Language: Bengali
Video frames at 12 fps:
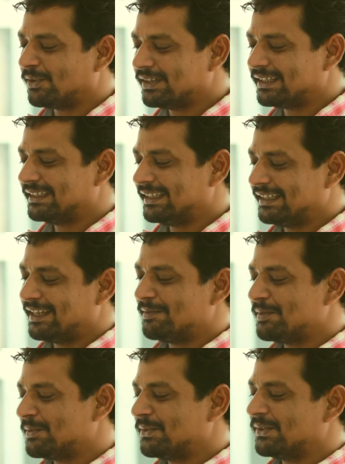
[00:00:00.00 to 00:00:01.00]
অনেক দেখে
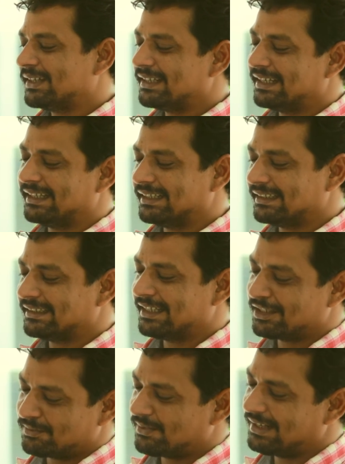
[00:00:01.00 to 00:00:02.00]
আমি মনে করেন এই
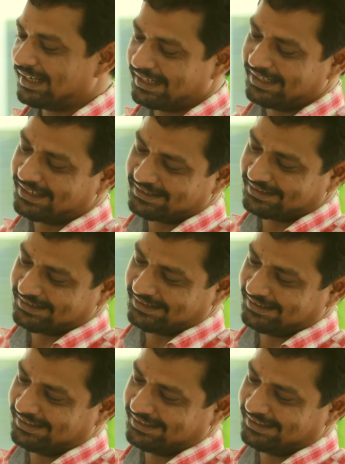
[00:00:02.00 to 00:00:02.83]
ট্রান্সপোর্ট লাইনে আসছি